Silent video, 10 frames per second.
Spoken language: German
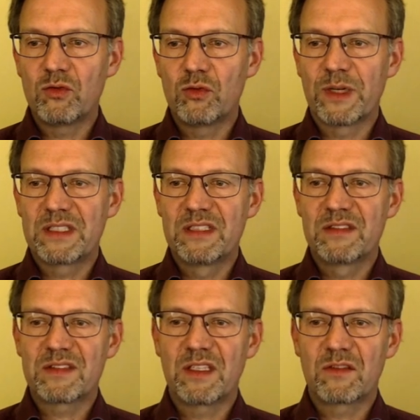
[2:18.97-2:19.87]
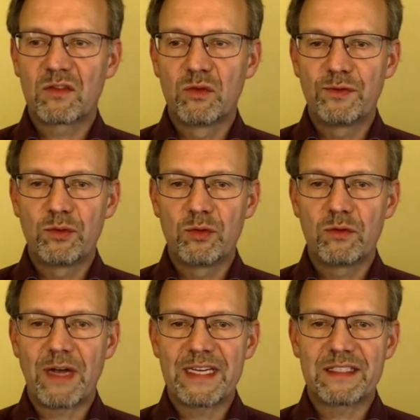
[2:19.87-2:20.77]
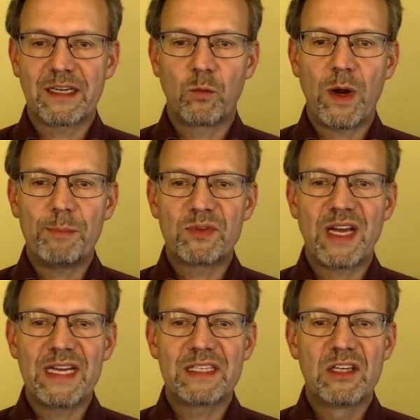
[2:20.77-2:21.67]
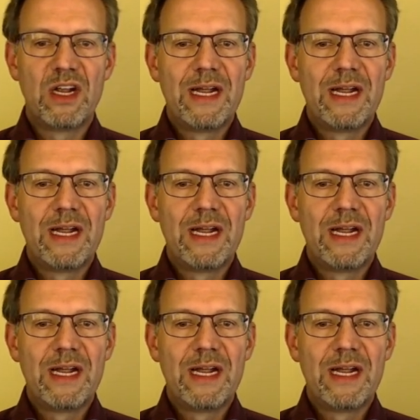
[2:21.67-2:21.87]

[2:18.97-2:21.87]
über Dienst hinzufügen, weitere Website